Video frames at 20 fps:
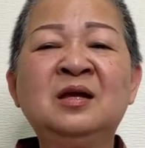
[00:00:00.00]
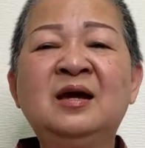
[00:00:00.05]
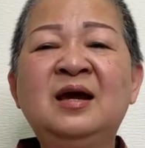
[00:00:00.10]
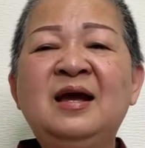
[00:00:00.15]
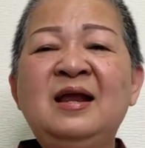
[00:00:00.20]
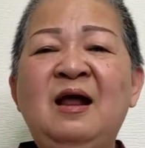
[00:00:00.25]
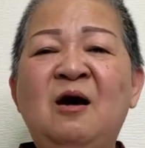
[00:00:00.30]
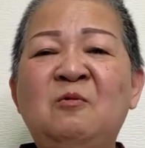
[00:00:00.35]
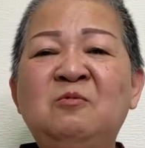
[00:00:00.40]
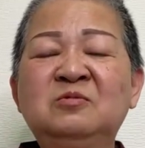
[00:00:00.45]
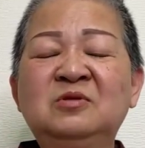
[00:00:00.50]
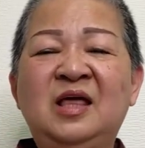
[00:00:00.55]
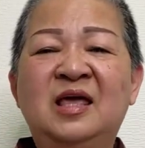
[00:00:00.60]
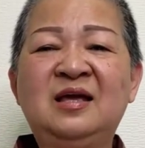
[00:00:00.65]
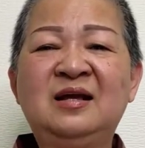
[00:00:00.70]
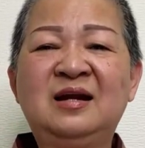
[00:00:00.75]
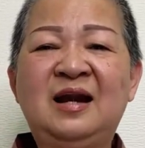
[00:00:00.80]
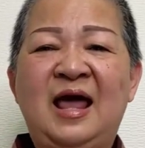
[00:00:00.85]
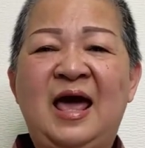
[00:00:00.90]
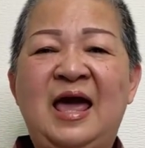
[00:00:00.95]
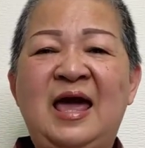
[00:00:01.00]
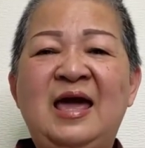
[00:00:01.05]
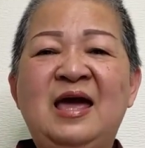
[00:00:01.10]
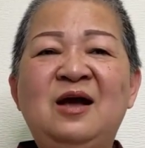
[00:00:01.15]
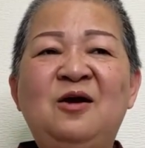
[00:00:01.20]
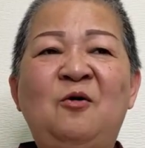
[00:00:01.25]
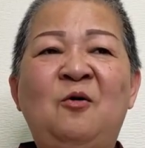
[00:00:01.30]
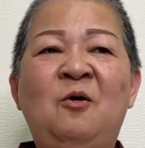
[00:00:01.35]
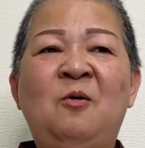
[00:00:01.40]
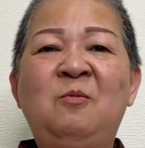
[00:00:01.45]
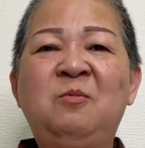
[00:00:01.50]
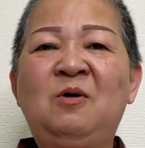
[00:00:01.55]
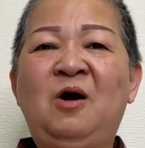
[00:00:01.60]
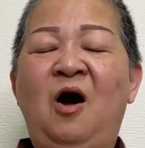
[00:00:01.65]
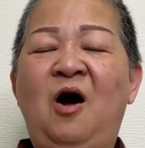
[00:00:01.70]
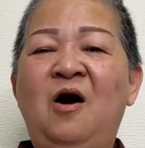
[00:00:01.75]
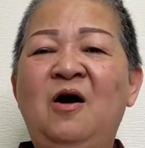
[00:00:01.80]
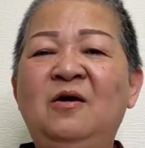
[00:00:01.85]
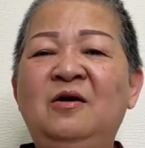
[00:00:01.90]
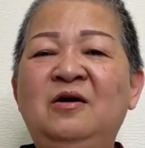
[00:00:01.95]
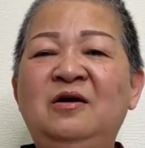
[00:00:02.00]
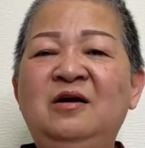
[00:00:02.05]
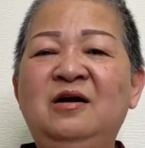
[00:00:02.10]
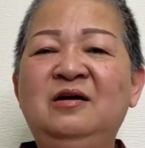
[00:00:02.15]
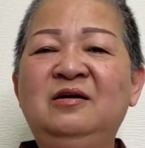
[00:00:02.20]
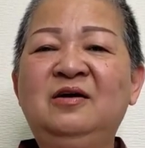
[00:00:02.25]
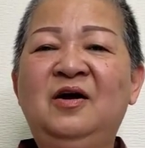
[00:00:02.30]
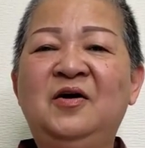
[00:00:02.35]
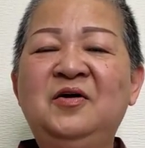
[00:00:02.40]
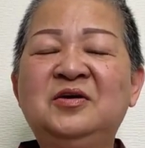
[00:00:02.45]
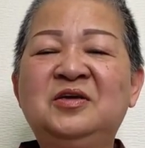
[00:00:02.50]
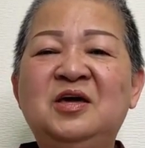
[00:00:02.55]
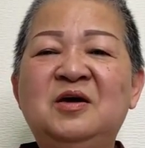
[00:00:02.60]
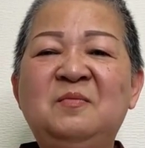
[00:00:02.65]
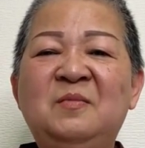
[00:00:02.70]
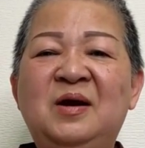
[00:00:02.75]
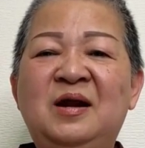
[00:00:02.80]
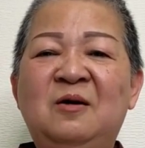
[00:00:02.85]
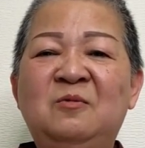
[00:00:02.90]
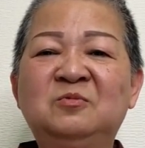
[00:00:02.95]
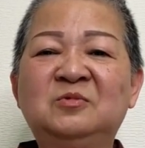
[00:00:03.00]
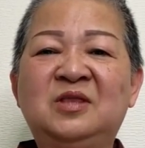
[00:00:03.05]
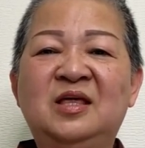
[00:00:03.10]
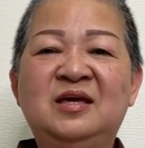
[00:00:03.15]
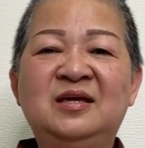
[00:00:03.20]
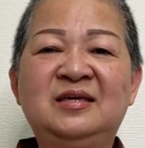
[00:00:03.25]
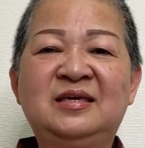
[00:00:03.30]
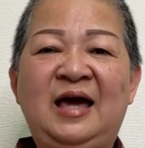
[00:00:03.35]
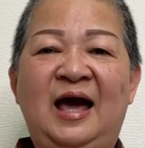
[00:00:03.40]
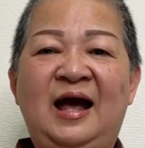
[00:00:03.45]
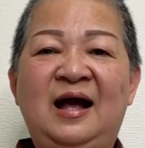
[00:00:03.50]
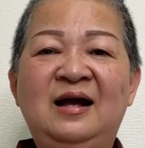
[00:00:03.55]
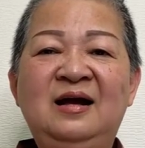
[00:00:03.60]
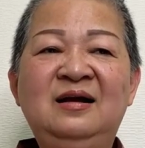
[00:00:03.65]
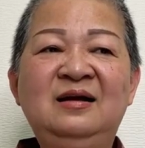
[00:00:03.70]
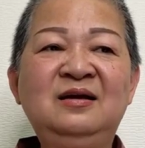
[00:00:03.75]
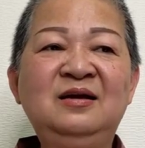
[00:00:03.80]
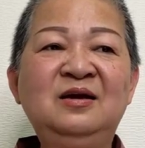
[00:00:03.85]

cái đồng tiền lẻ cũng không có nữa đừng nói chi mà đồng tiền chẳng